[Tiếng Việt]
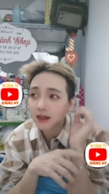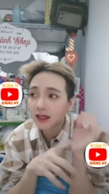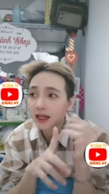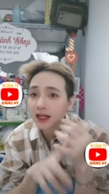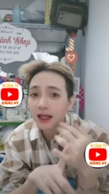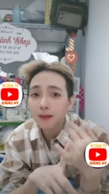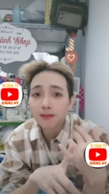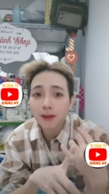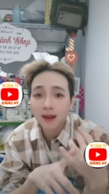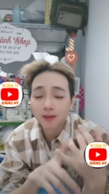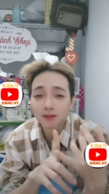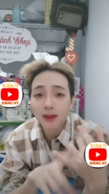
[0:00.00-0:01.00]
đưa cái clip
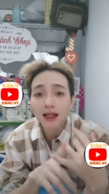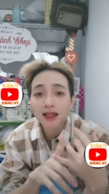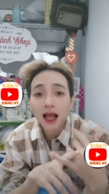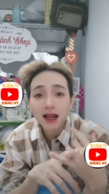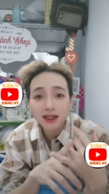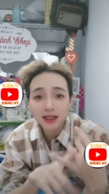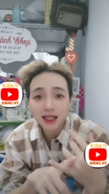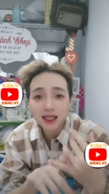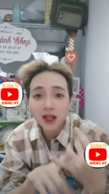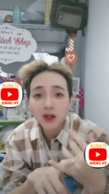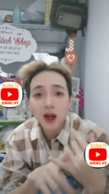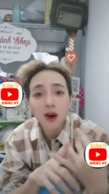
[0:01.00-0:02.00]
mà bản thân đó
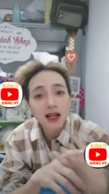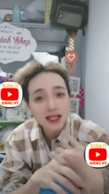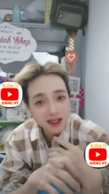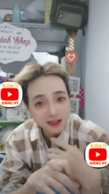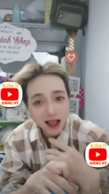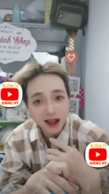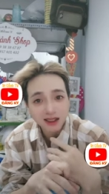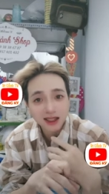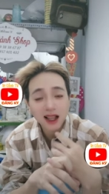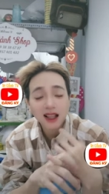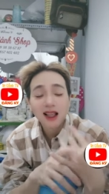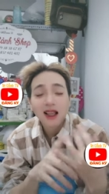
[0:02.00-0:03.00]
tiết lộ hết sự thật
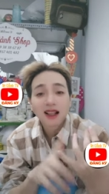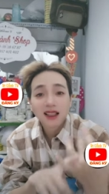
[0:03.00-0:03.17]
đó